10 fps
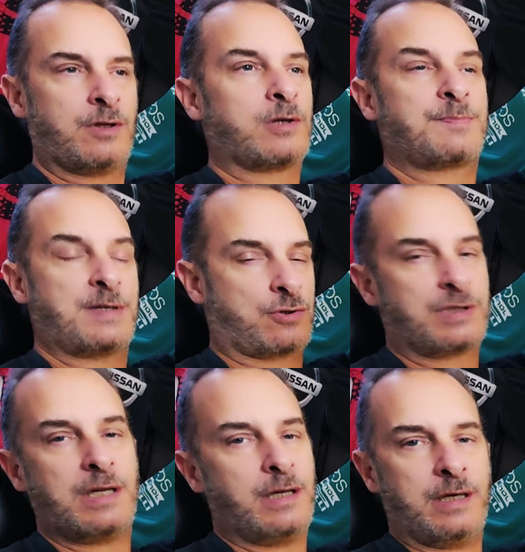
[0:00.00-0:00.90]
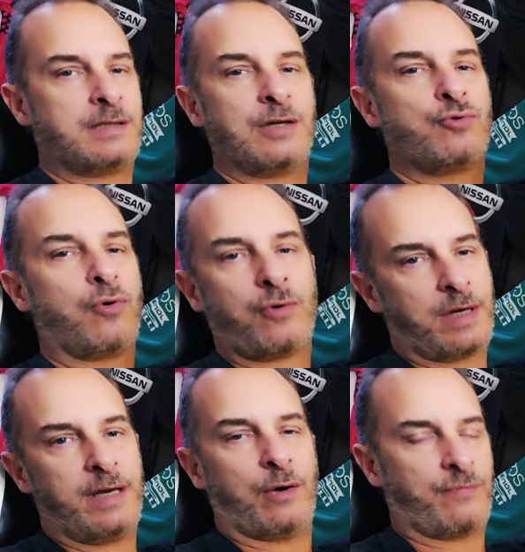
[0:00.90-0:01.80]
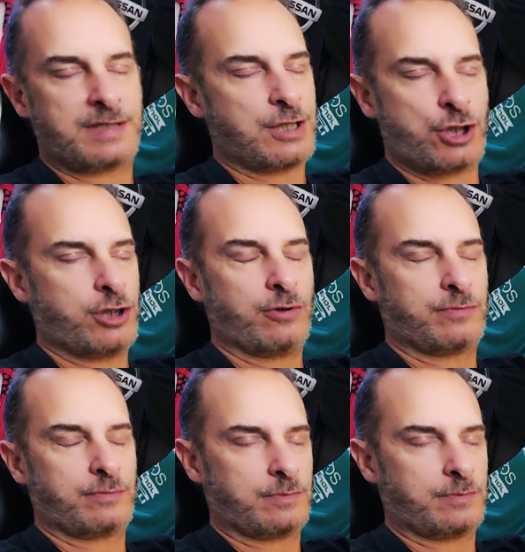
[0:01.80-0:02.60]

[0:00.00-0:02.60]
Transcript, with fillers: Non, c'est parce que c'est tout en anglais, en fait, c'est chiant.